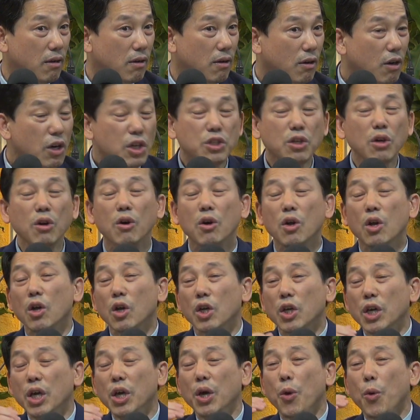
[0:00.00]
그래서
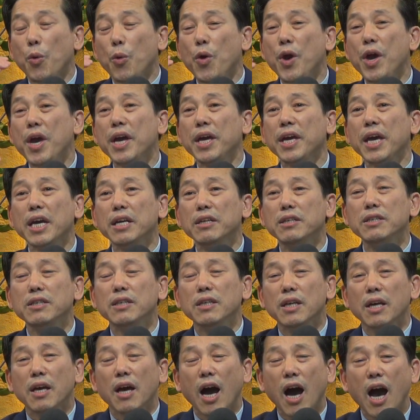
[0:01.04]
이 회개는
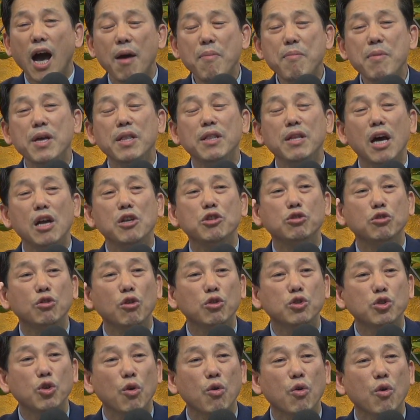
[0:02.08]
하면
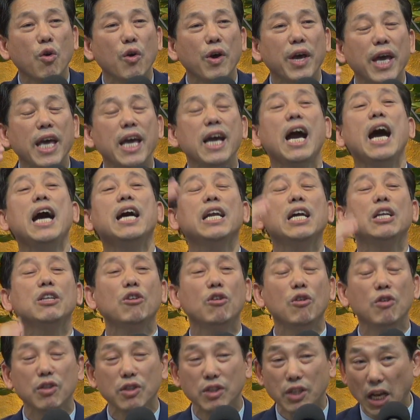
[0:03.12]
할수록 좋고 해가
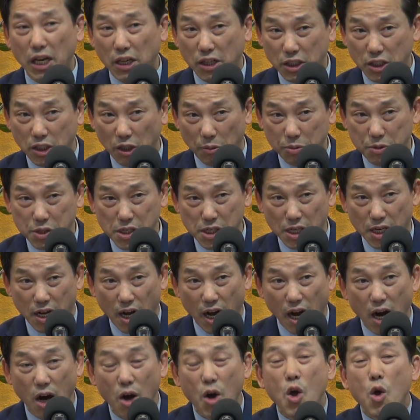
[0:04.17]
하나도 될 것이
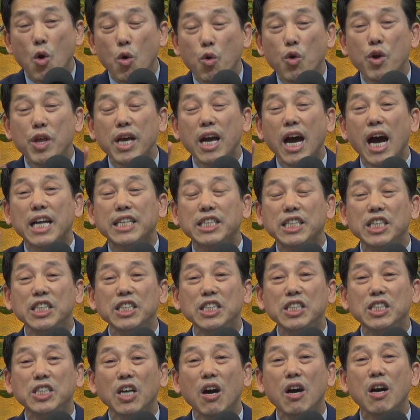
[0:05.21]
없으니까 우리가
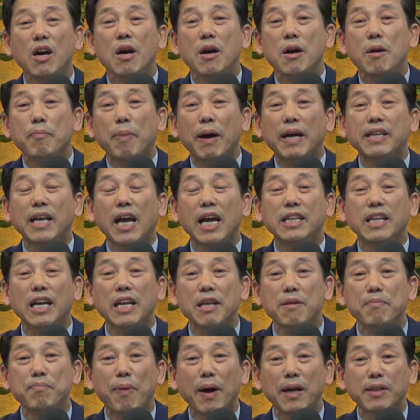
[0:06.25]
진정 받아야 될
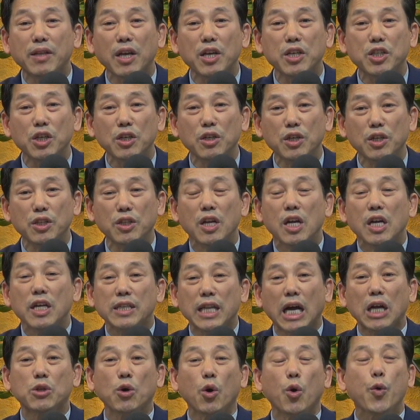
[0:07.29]
임파테이션은
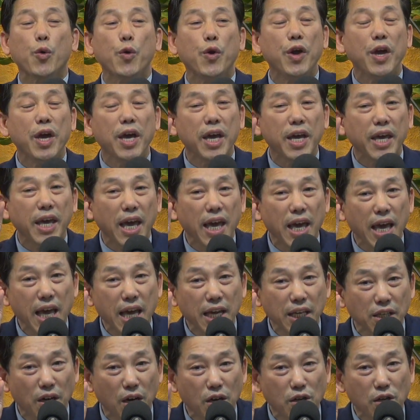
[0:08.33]
나도
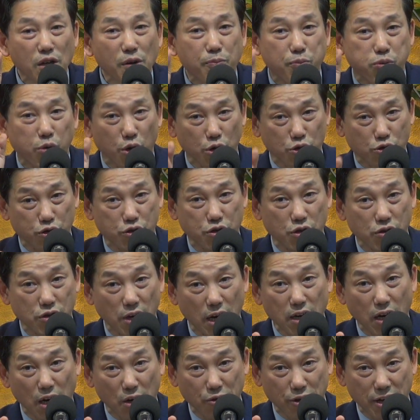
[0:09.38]
회개의 영을 부어주소서.
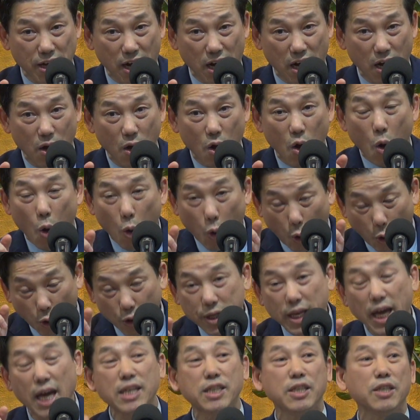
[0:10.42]
할렐루야.
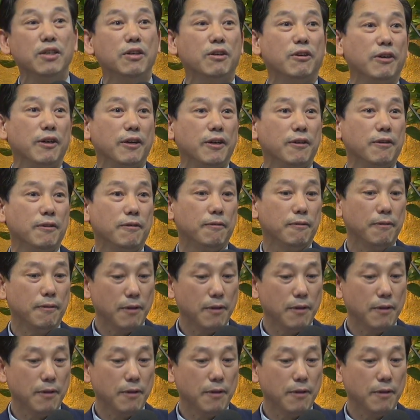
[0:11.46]
그렇게 하시는 거예요.